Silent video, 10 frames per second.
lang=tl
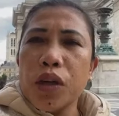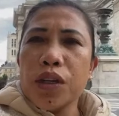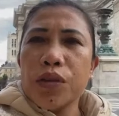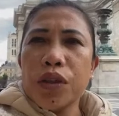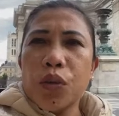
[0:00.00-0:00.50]

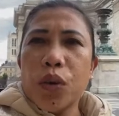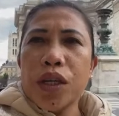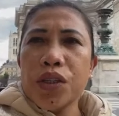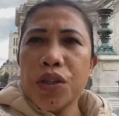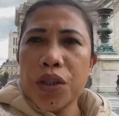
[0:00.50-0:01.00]
kayo ng
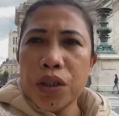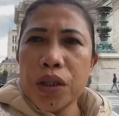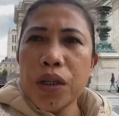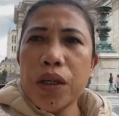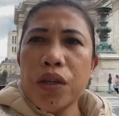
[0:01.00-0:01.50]
one
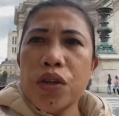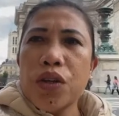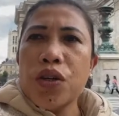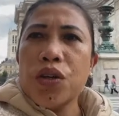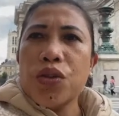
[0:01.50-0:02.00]
year,
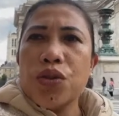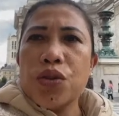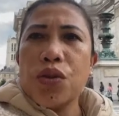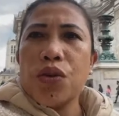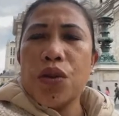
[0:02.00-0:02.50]

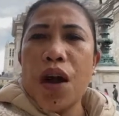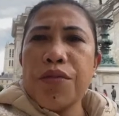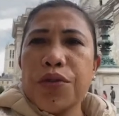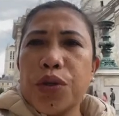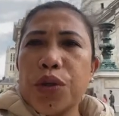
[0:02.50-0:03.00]
so
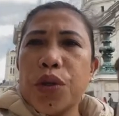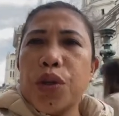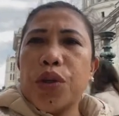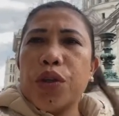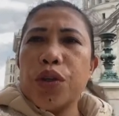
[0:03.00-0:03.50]

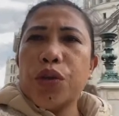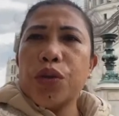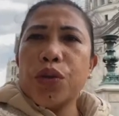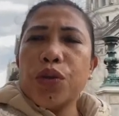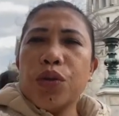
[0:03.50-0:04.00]
after yung
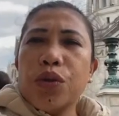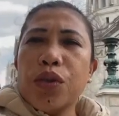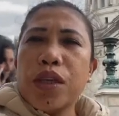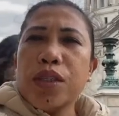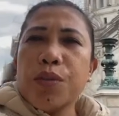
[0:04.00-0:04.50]

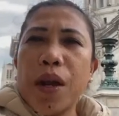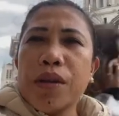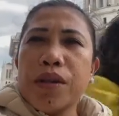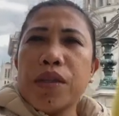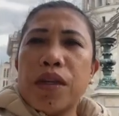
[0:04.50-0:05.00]

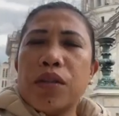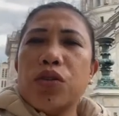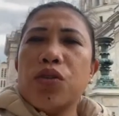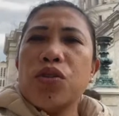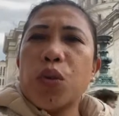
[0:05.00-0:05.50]
expiry date
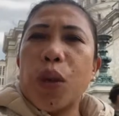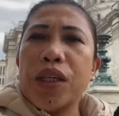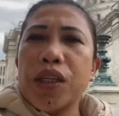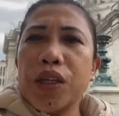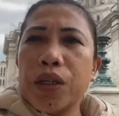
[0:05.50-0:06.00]
doon sa
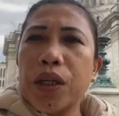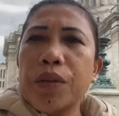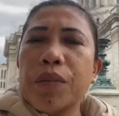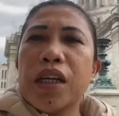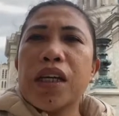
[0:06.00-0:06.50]
one year,
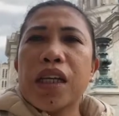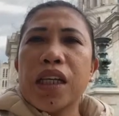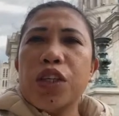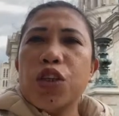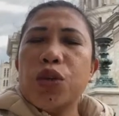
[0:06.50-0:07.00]

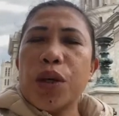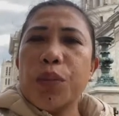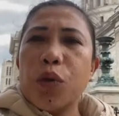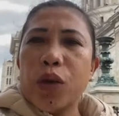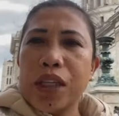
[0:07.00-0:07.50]
magre-renew na
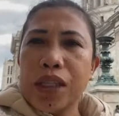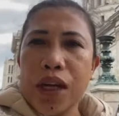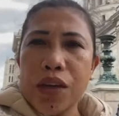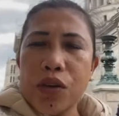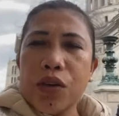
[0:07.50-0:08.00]
po ulit
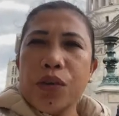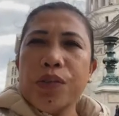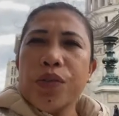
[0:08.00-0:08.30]
kayo.